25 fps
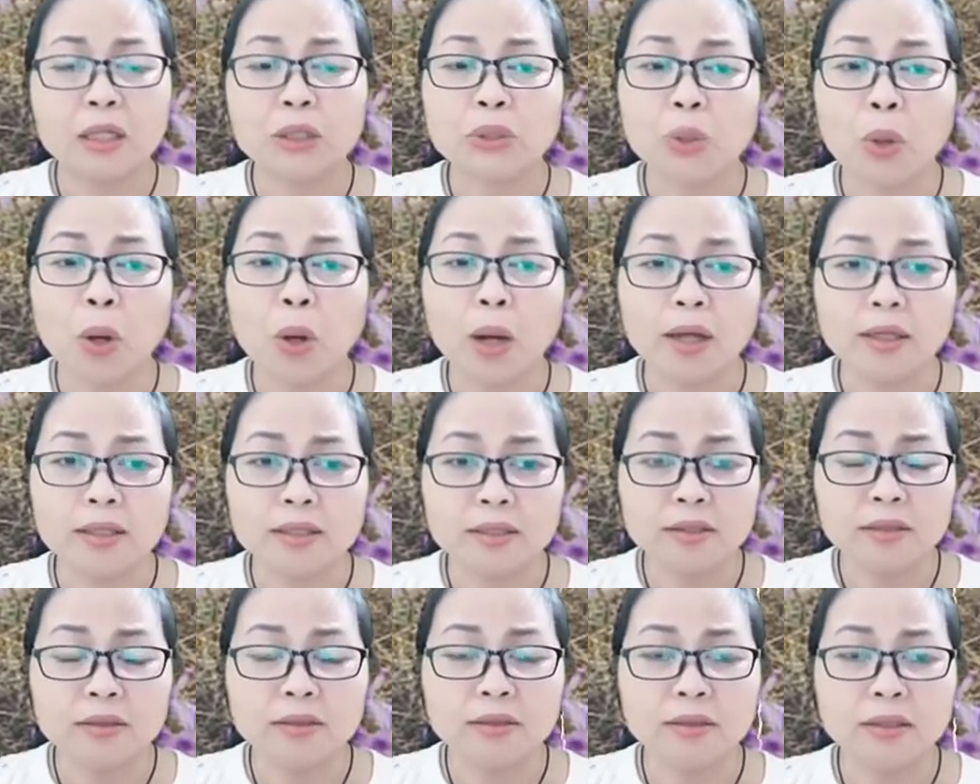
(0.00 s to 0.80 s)
thuở
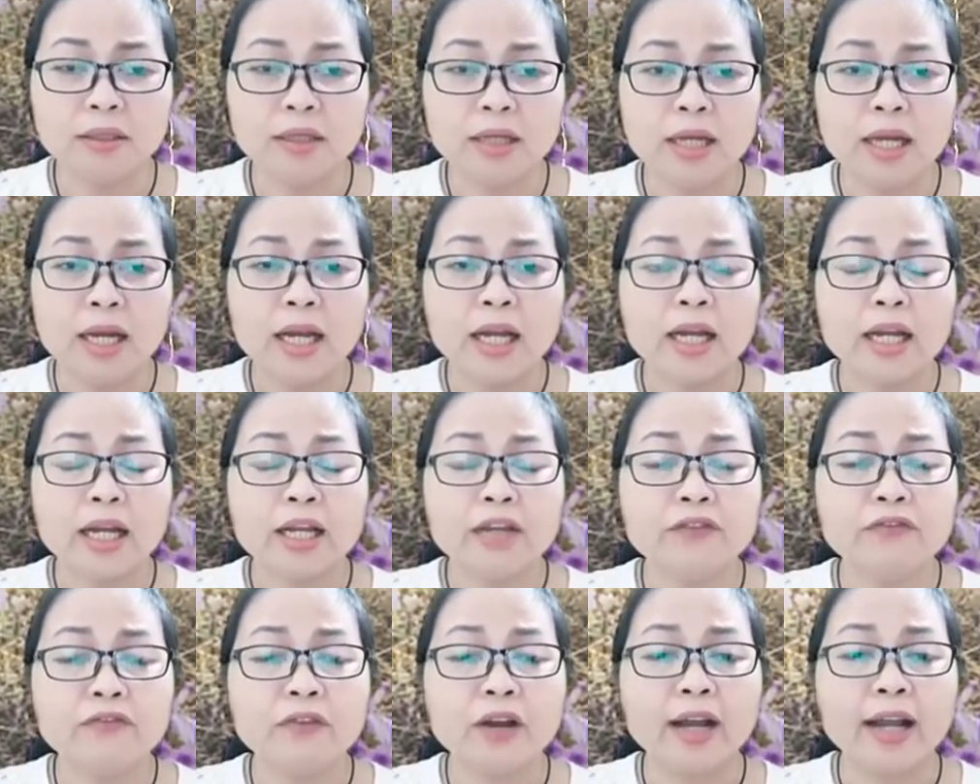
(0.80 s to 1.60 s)
xưa
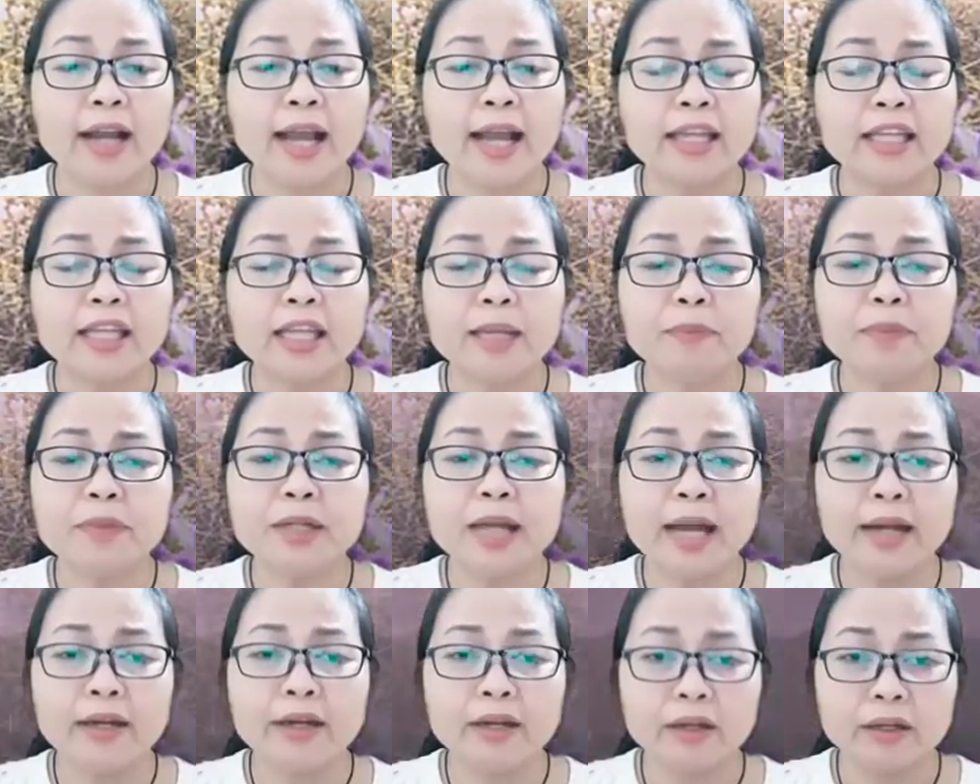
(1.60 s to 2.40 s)
khi Phật Ca Diếp
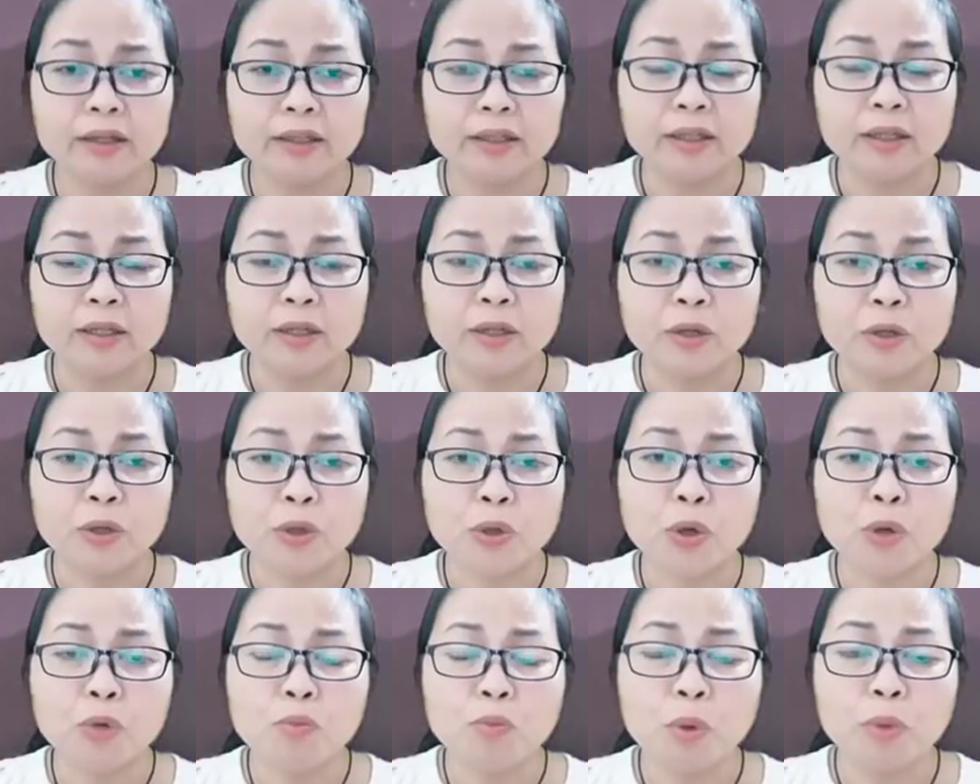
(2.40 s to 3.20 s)
ra đời,
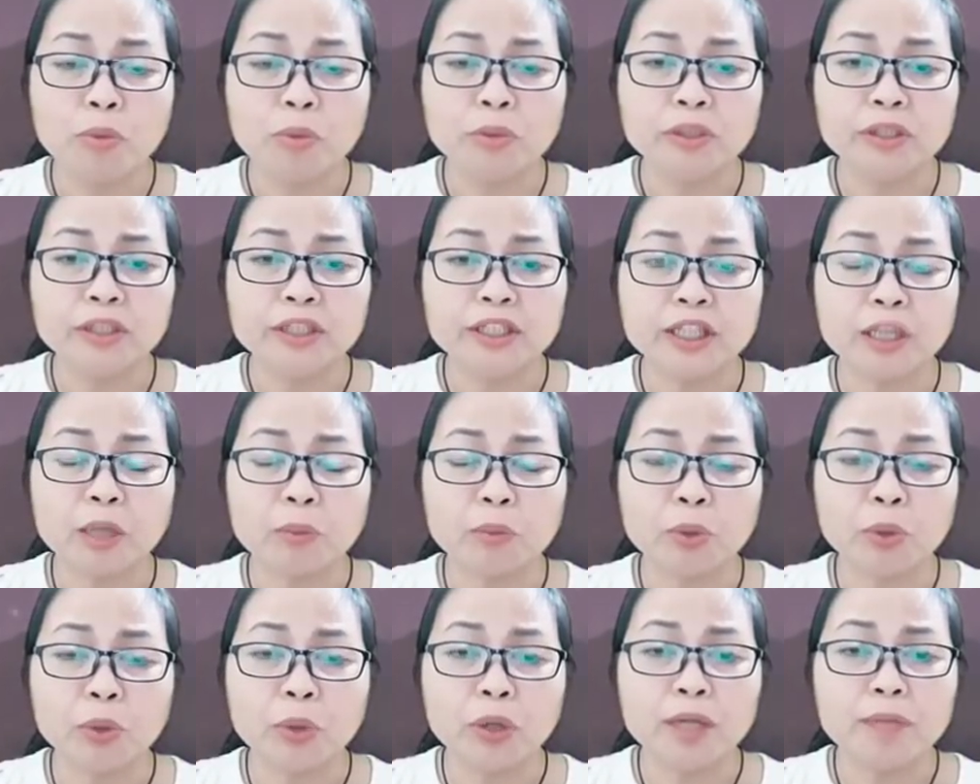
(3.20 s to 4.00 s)
có một người
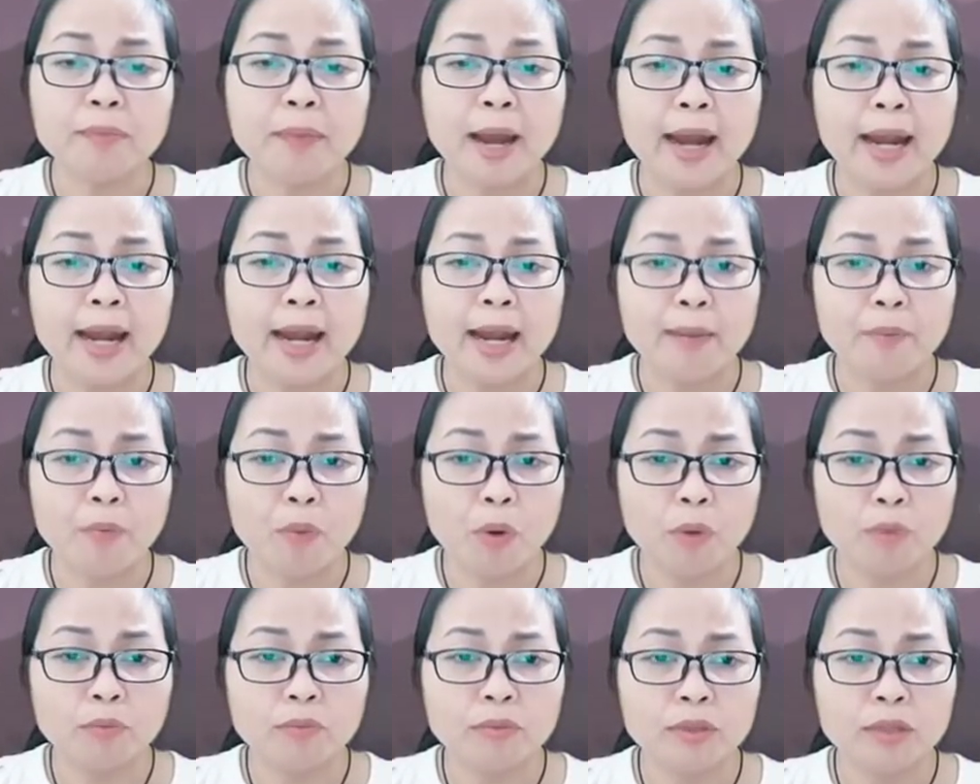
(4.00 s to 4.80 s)
dòng dõi Bà La
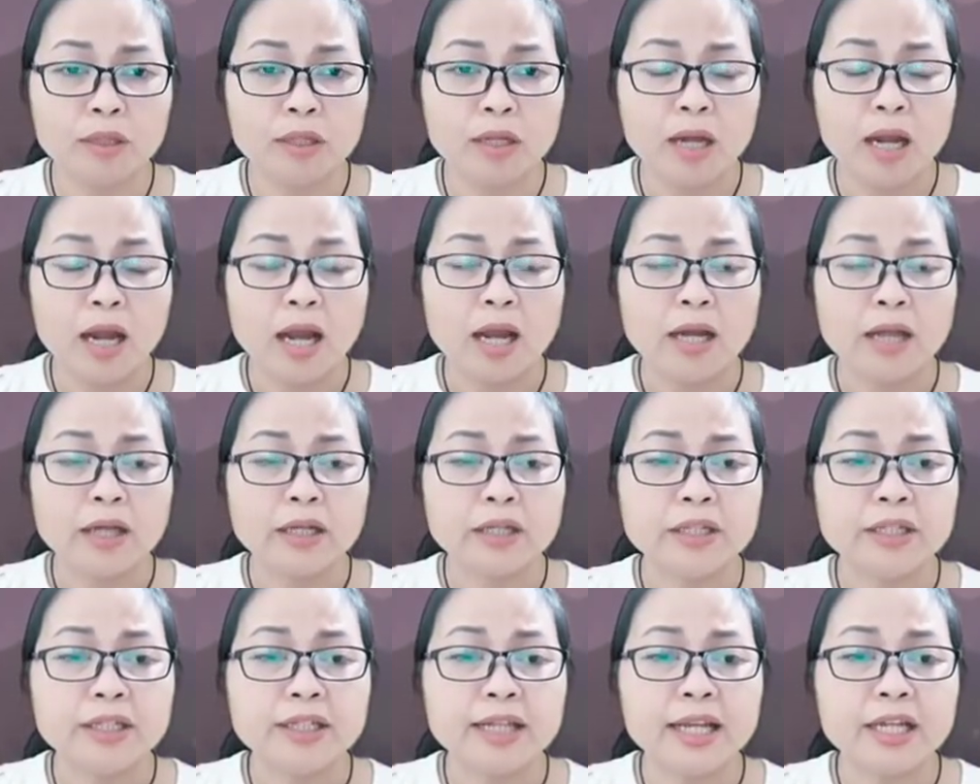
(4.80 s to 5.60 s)
Môn,
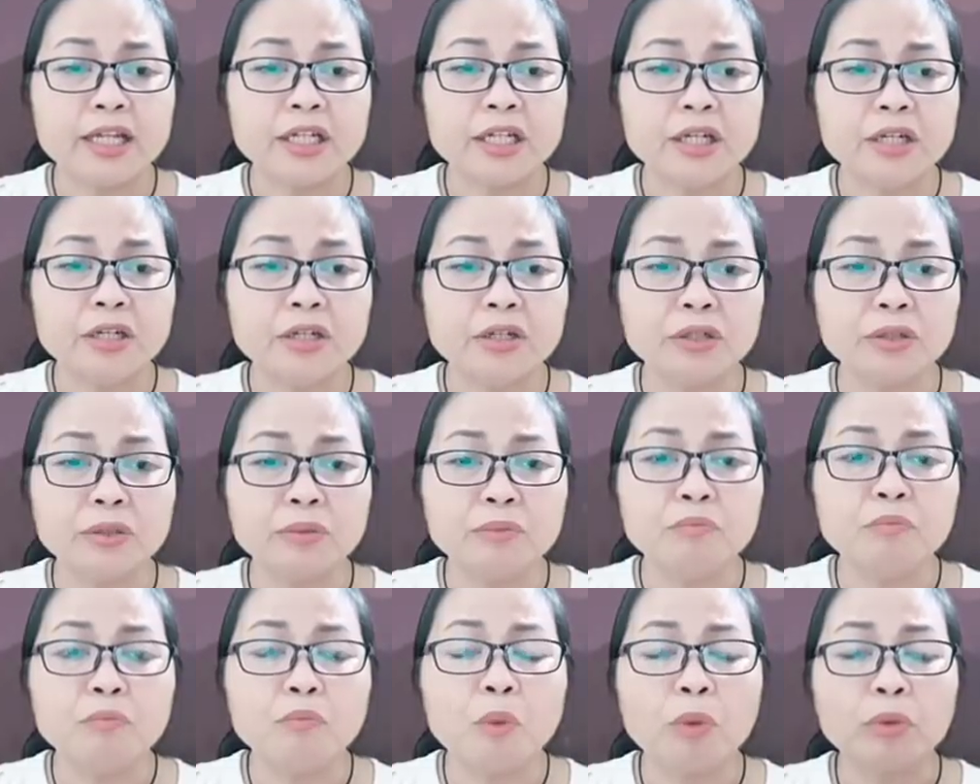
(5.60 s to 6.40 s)
người này sinh được
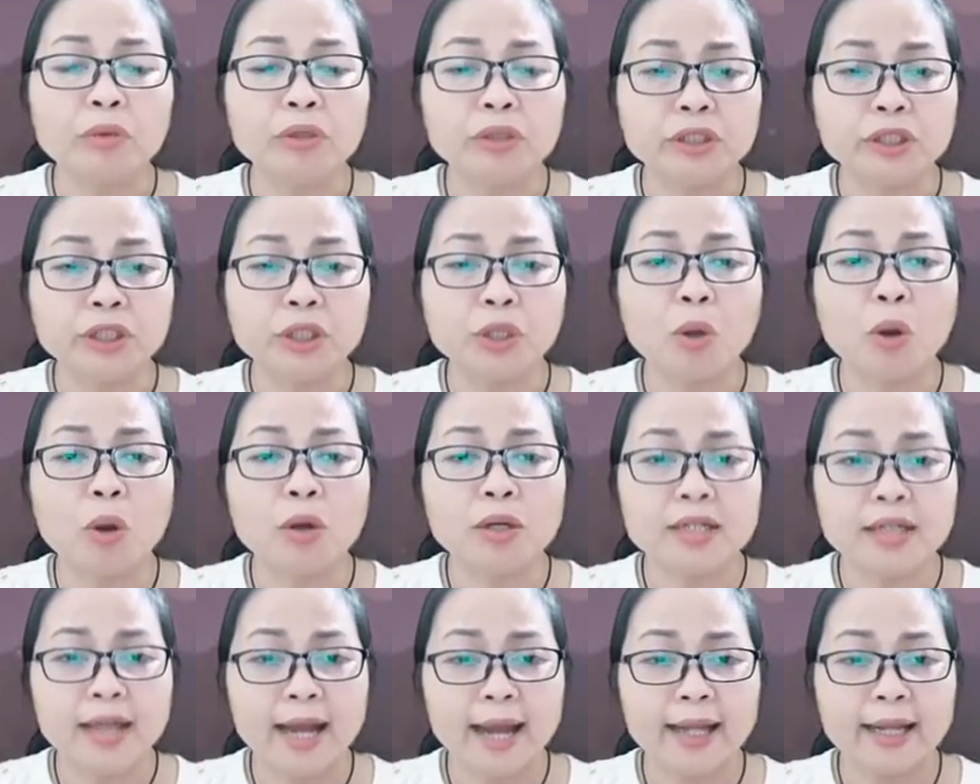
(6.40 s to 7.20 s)
một người
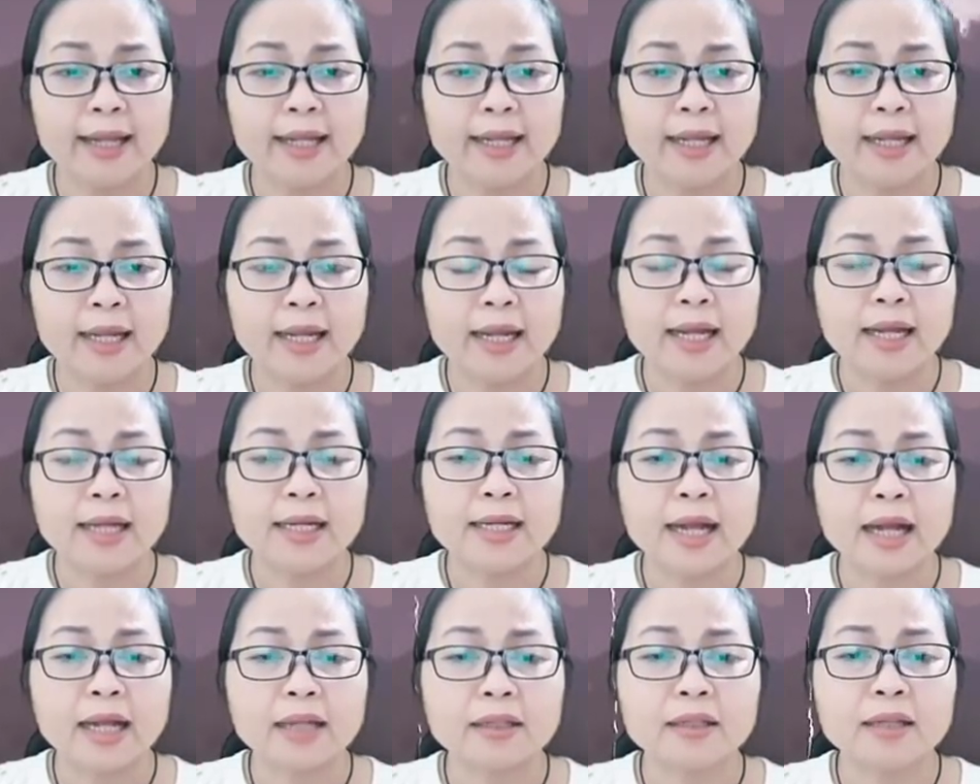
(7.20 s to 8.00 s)
con trai,
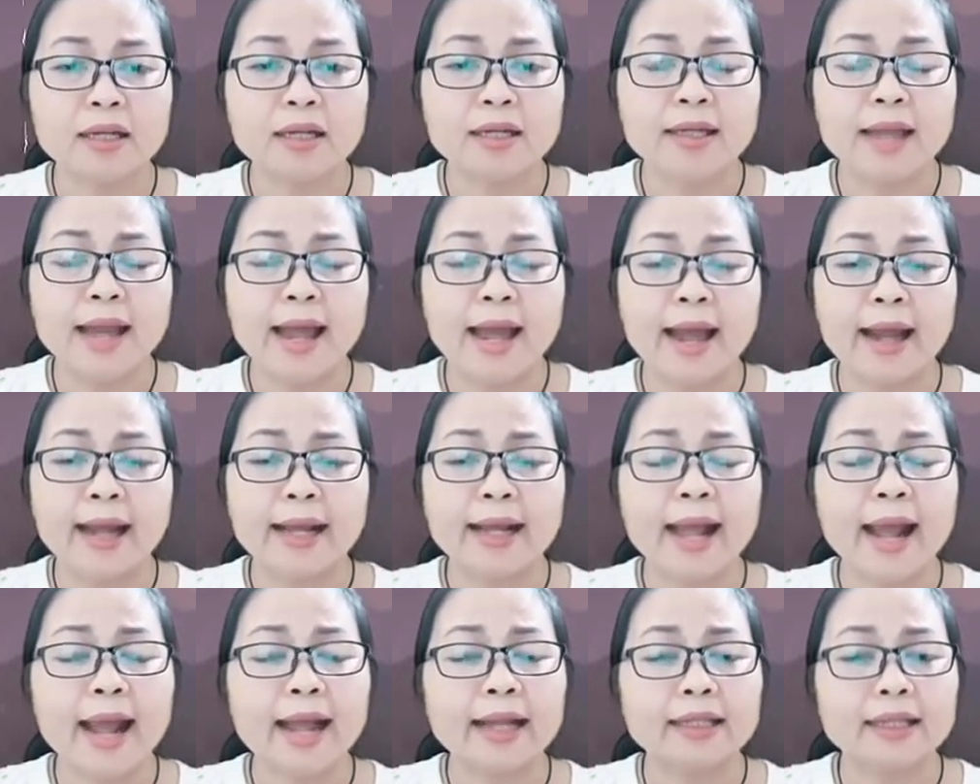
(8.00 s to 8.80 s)
đặt tên là
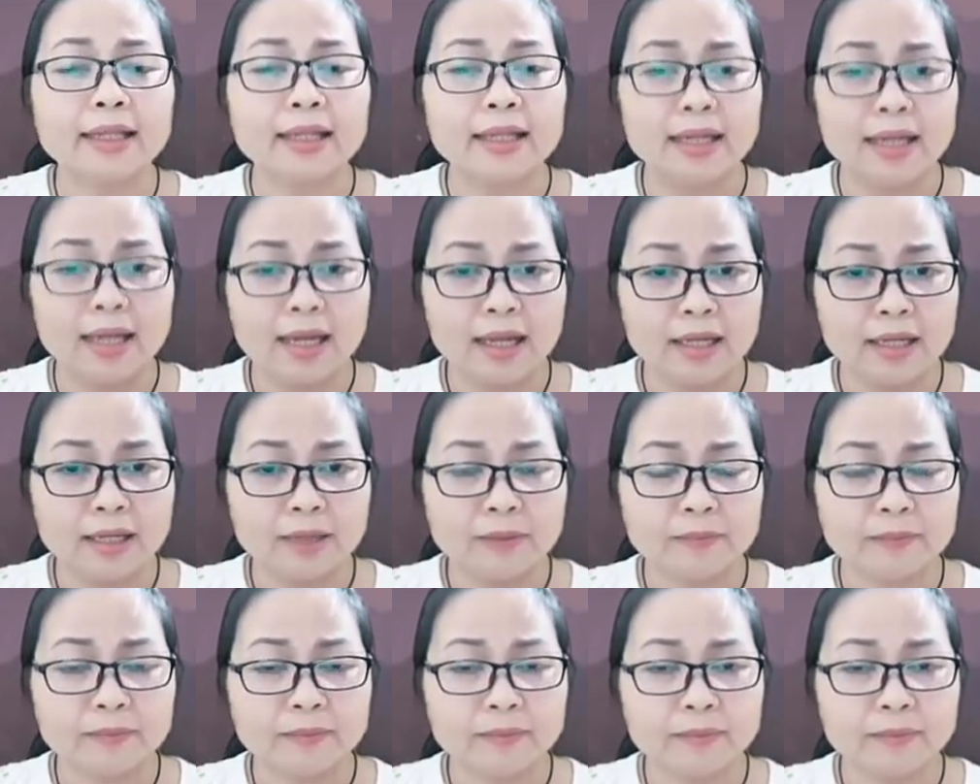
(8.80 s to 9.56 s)
Ca Tỳ Lê.